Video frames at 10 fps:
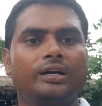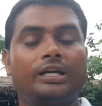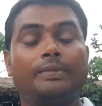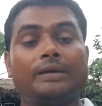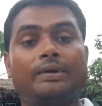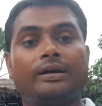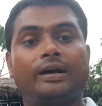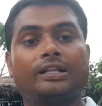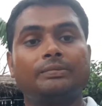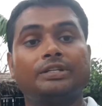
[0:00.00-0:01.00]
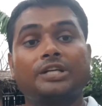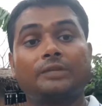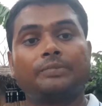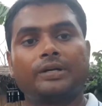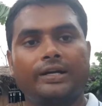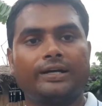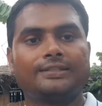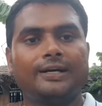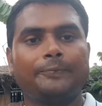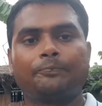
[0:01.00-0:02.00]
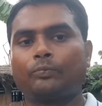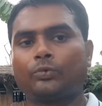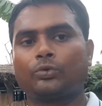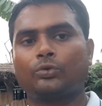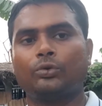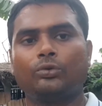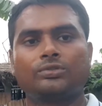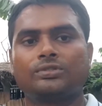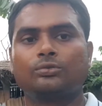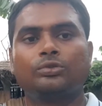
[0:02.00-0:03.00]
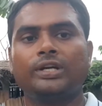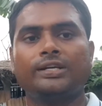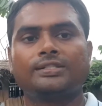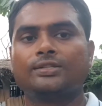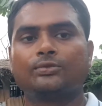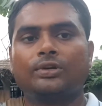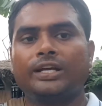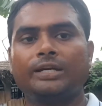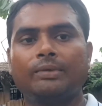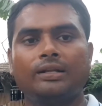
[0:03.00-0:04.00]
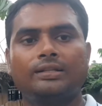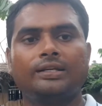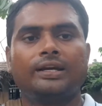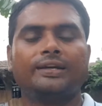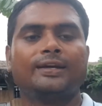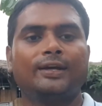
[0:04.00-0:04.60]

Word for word: कि भाई मैं रात में चाँद पर गया था तो दुनिया इस चीज़ को नहीं मानती है